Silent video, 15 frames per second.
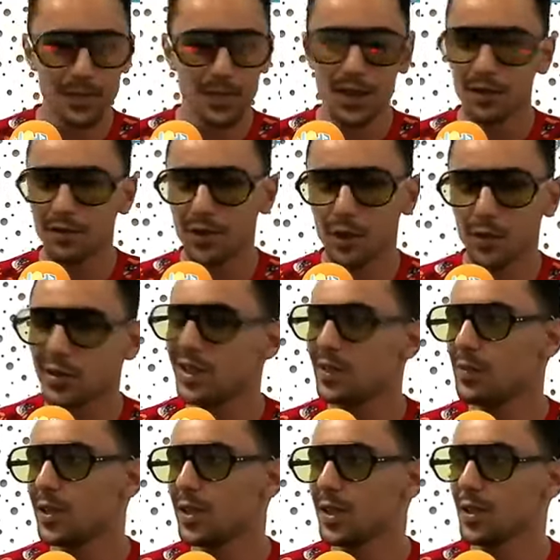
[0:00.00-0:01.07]
فيهم دي
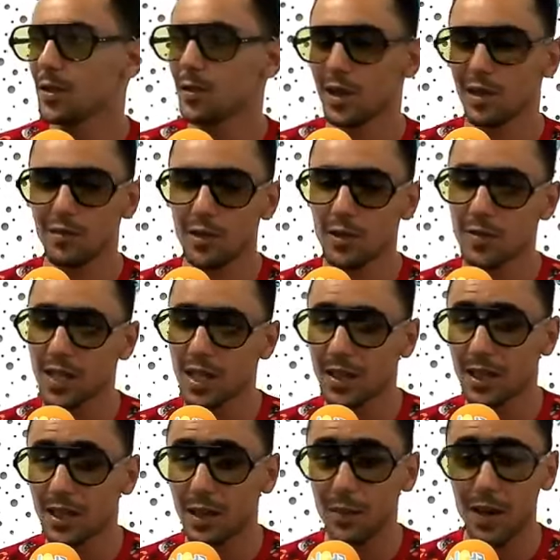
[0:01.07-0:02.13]
بيك ولا فيهم ساعات
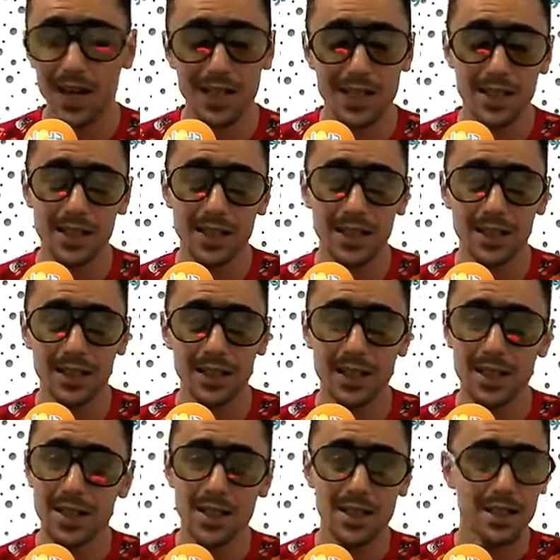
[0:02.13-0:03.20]
كلام احرز زاد
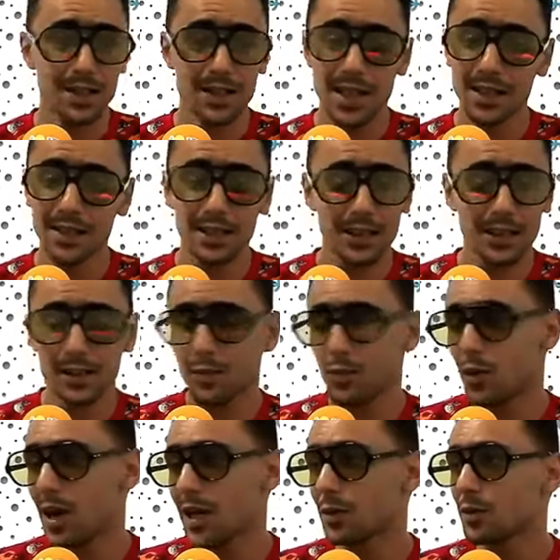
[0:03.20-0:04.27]
ساعات تكتب
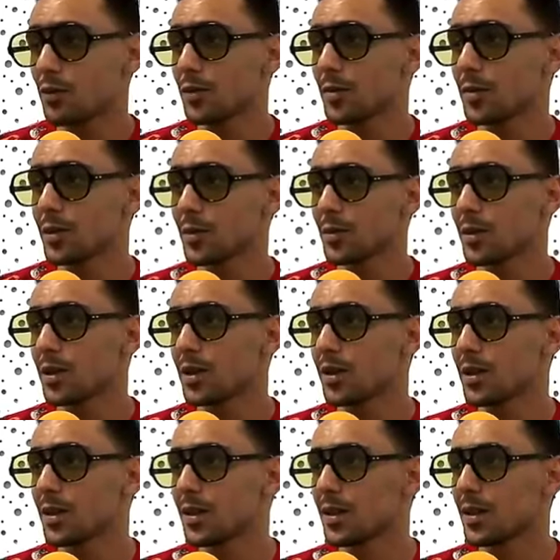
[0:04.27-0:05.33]
وحده فهمت ما
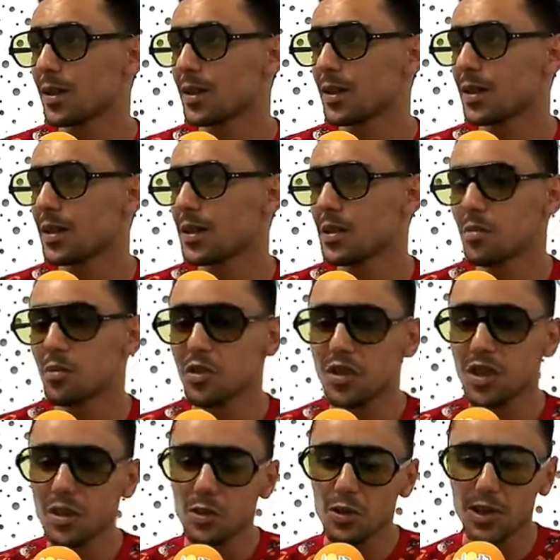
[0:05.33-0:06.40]
ضروري تقول انت
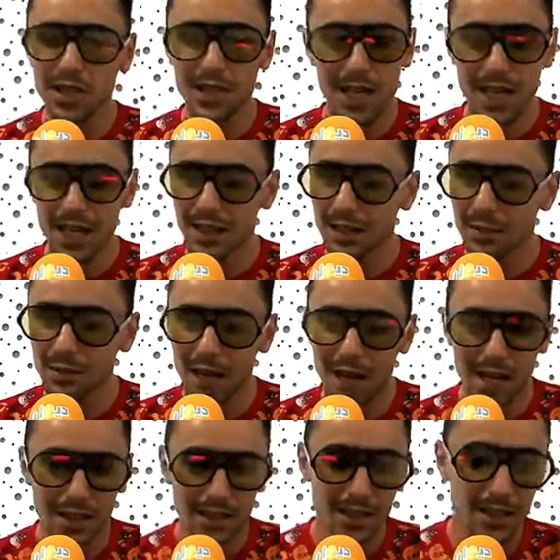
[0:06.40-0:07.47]
ضروري ساعات تبدا
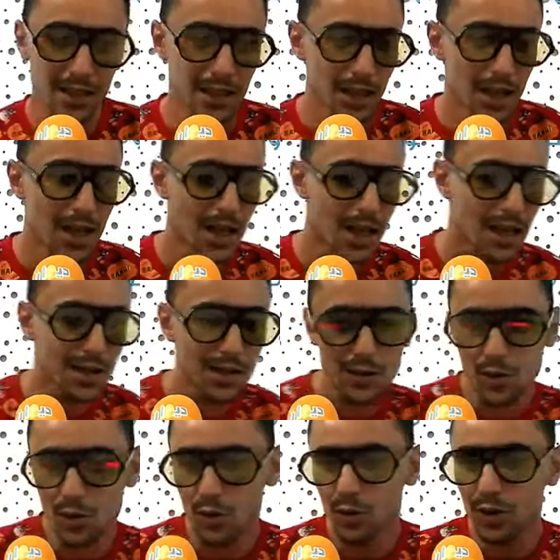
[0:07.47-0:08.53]
حتى
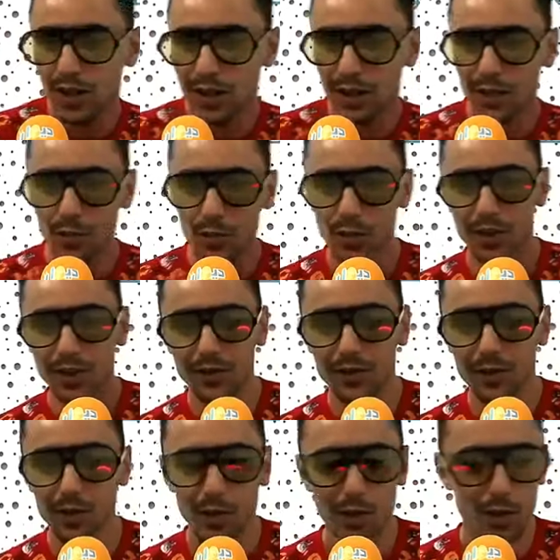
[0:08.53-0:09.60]
انستريو تكتب وانت في
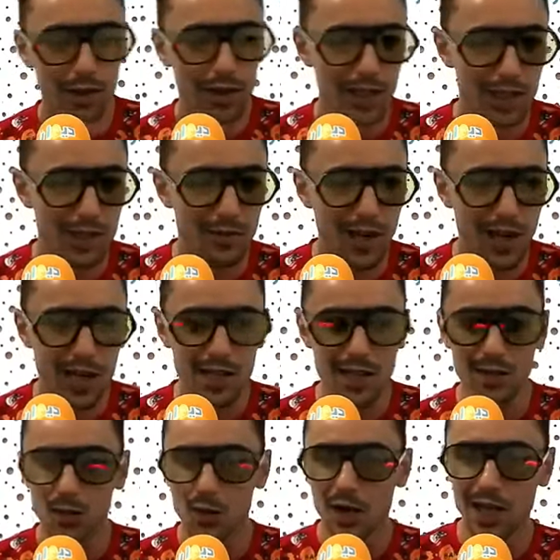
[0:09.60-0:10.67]
بريود تحس في حاجه
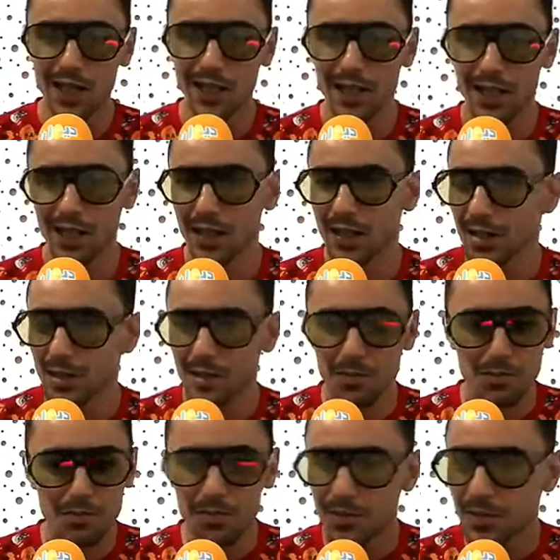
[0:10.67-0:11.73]
معينه
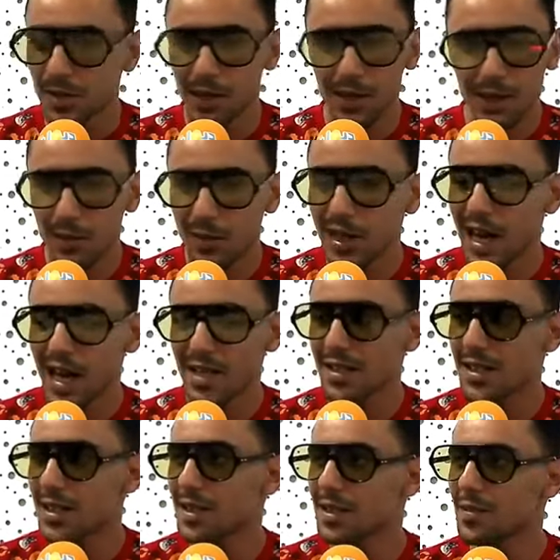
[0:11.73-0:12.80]
هي
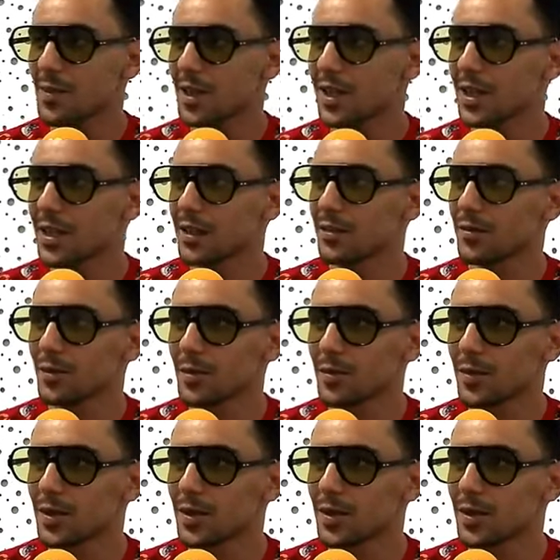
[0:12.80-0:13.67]
بالاحاسيس معناها فهمت